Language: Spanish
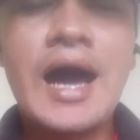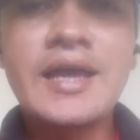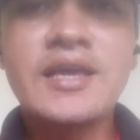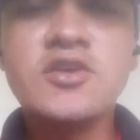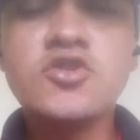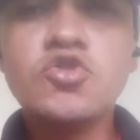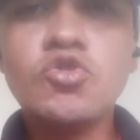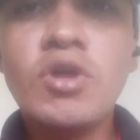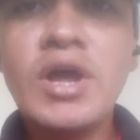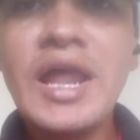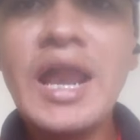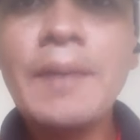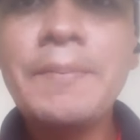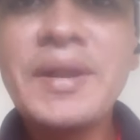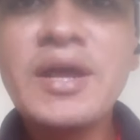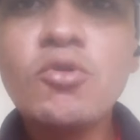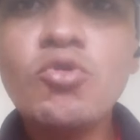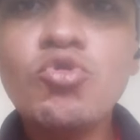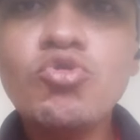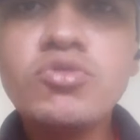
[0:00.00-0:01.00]
Aquí surge la
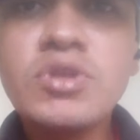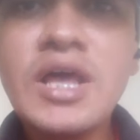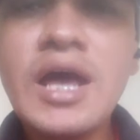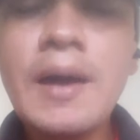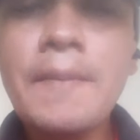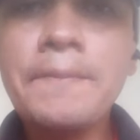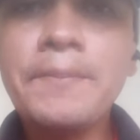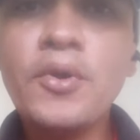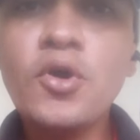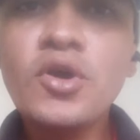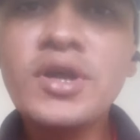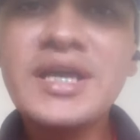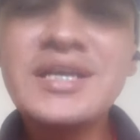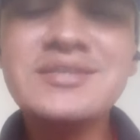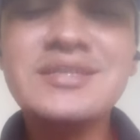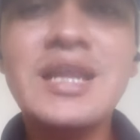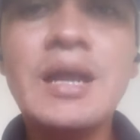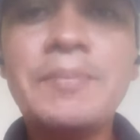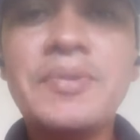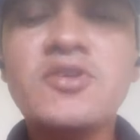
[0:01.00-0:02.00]
pregunta, ¿por qué
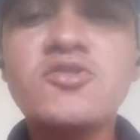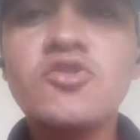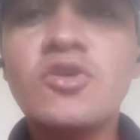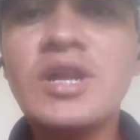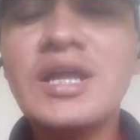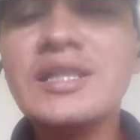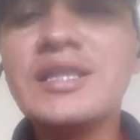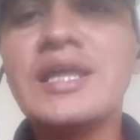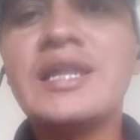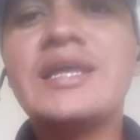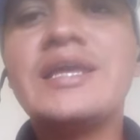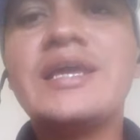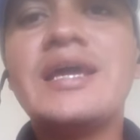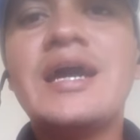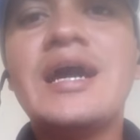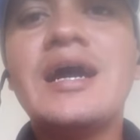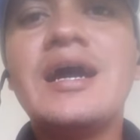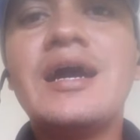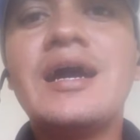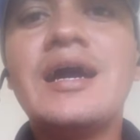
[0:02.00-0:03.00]
si la persona
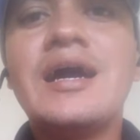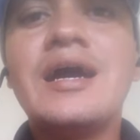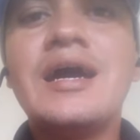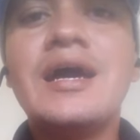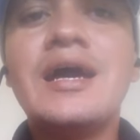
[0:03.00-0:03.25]
tenía